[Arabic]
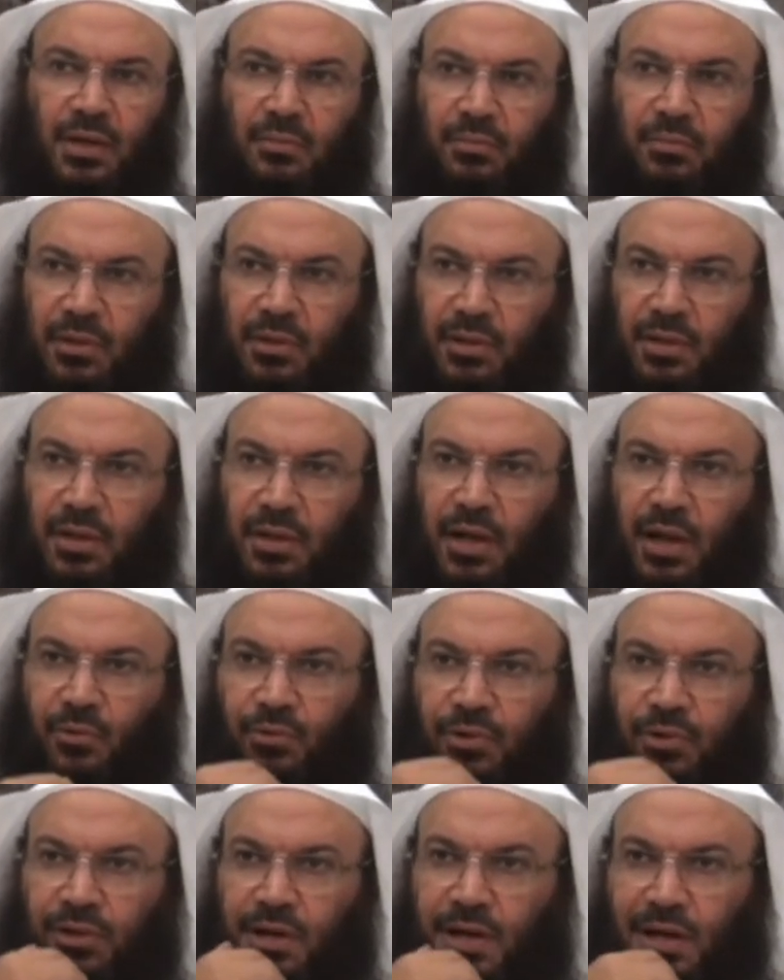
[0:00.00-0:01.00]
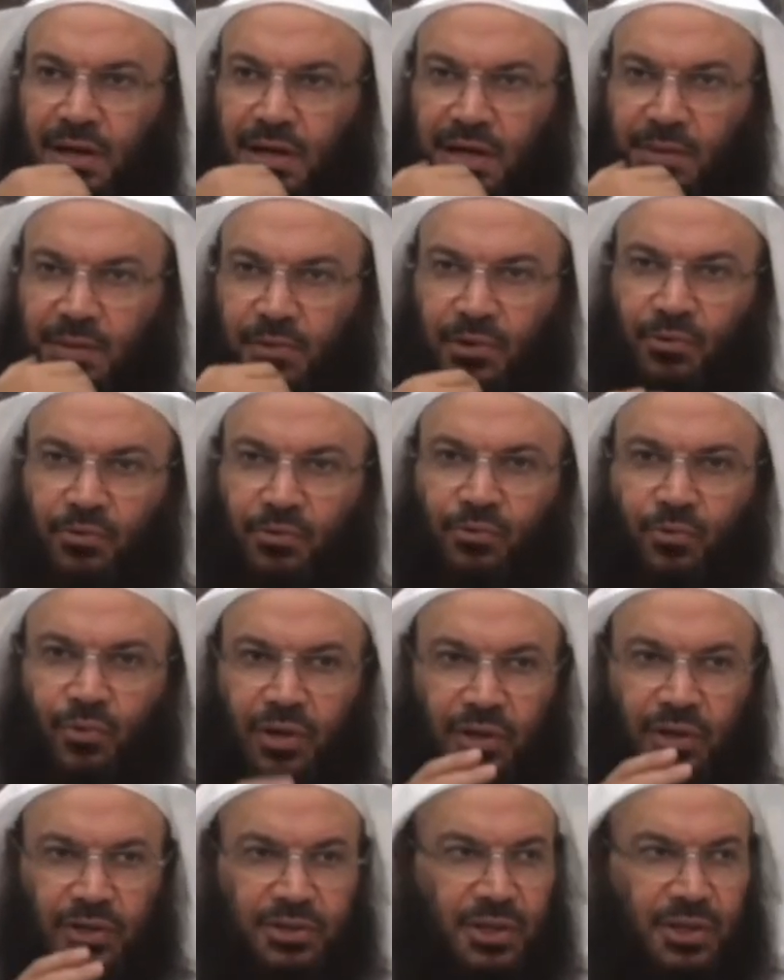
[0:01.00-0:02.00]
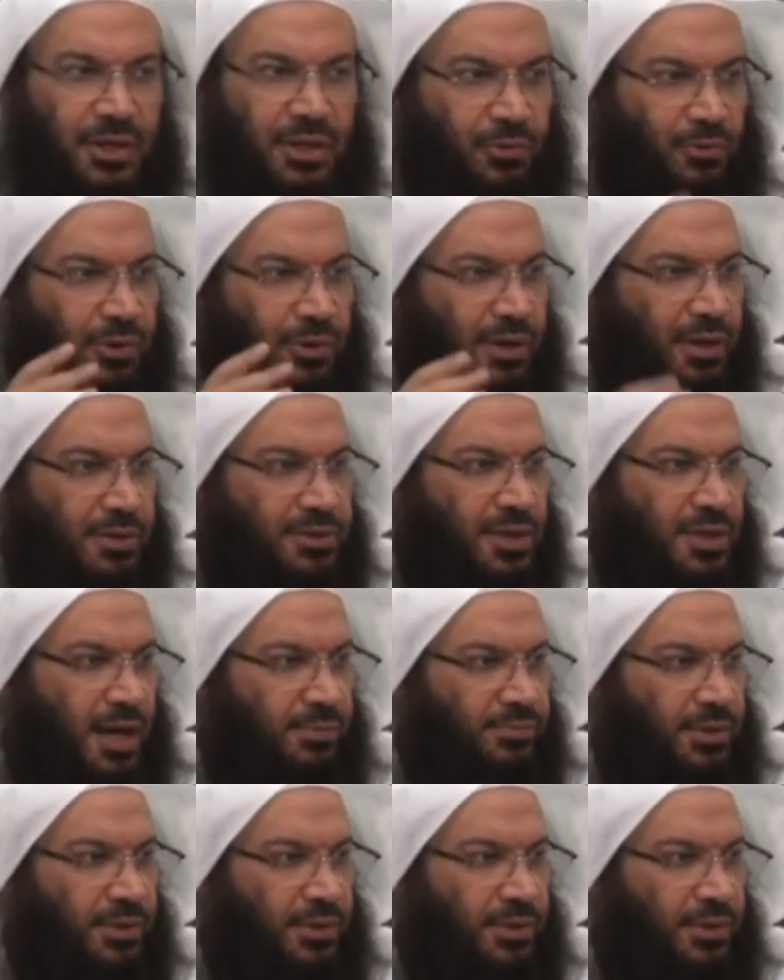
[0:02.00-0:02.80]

من الأولياء كما يقولون ولا شيخ ولا صاحب